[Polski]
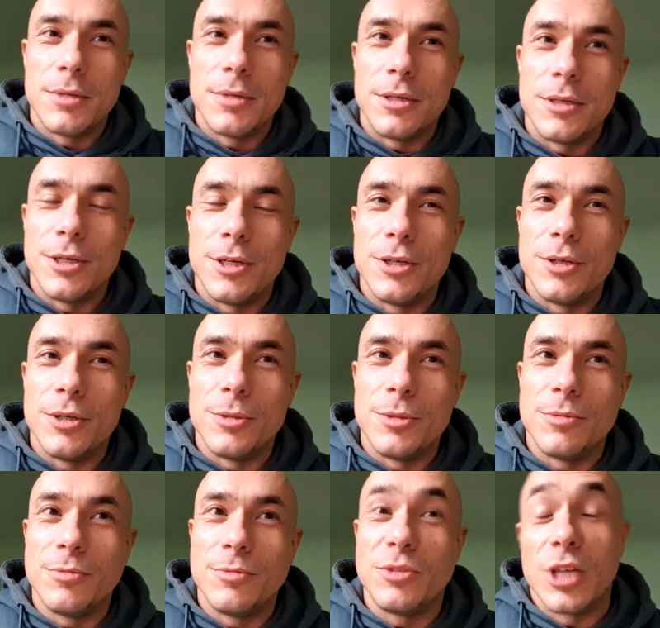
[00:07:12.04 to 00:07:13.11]

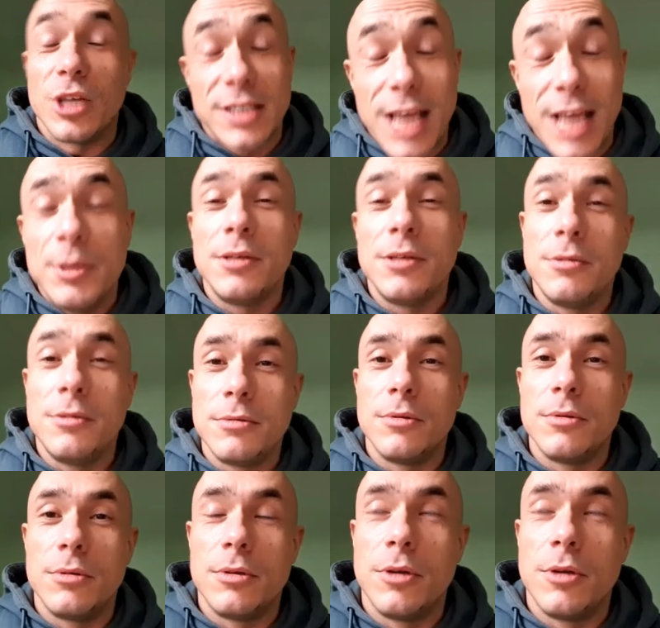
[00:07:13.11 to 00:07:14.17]
e, czasami
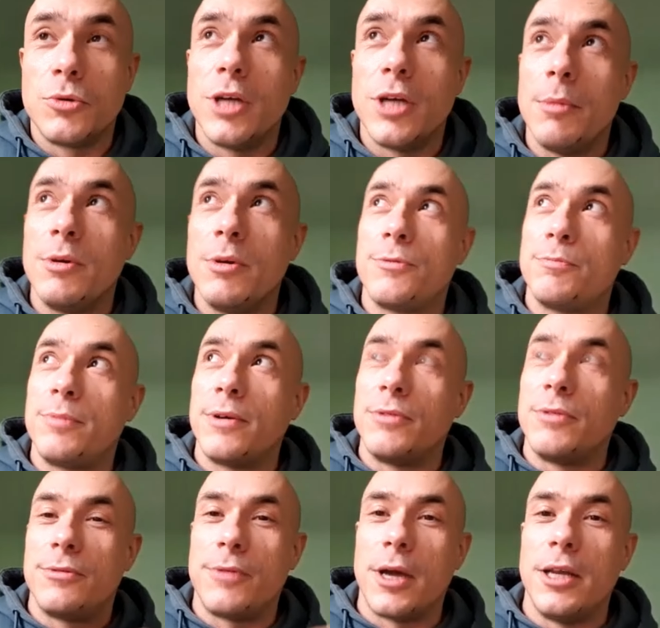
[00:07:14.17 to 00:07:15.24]
lądujemy w
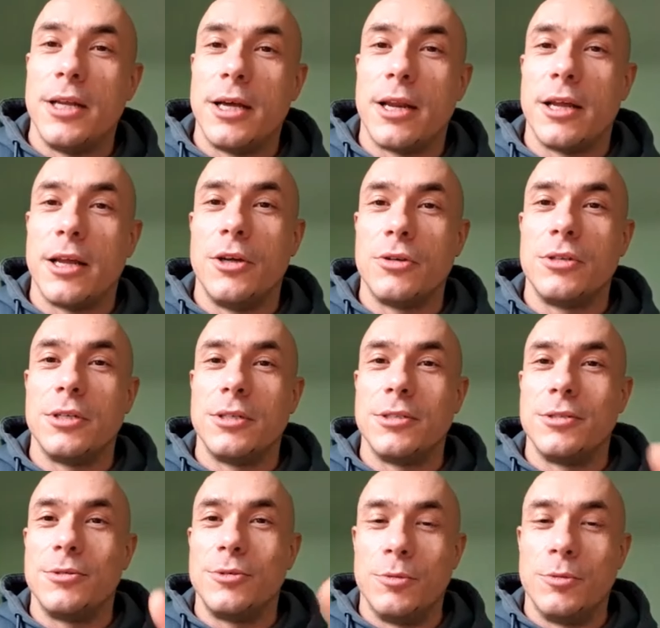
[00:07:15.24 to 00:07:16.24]
pewne fajne rejony